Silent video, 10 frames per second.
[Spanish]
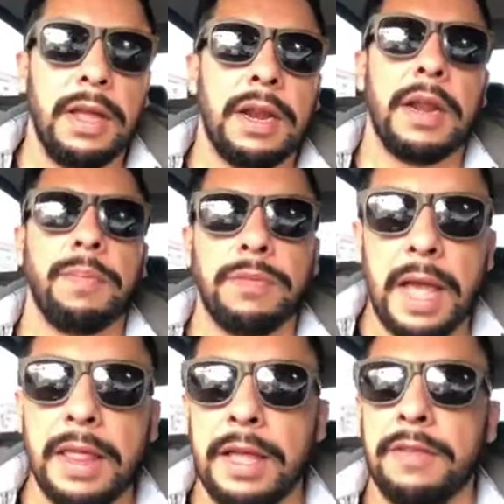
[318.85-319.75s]

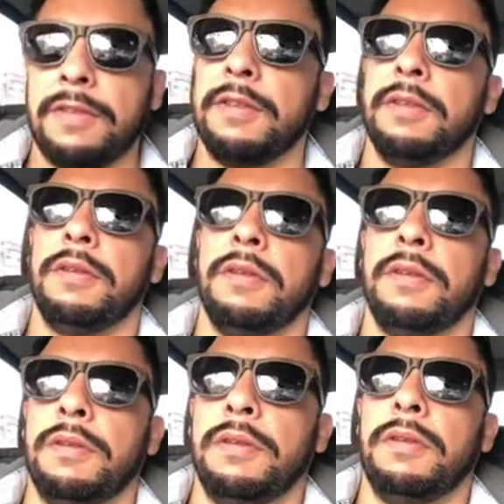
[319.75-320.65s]
raptadas,
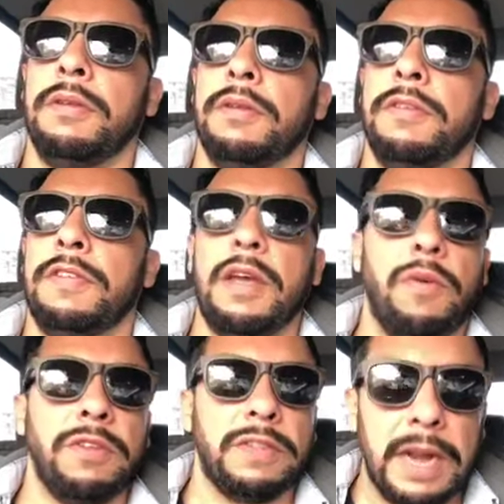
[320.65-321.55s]

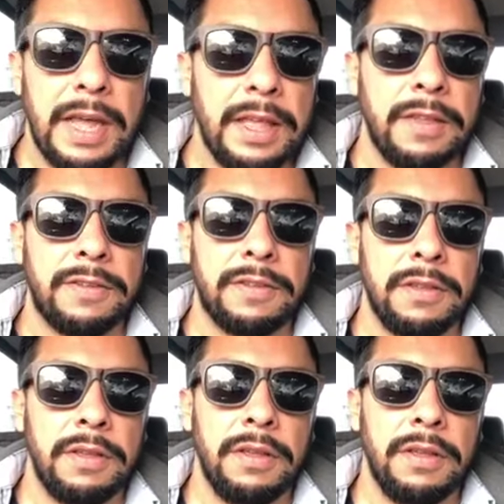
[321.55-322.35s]
secuestradas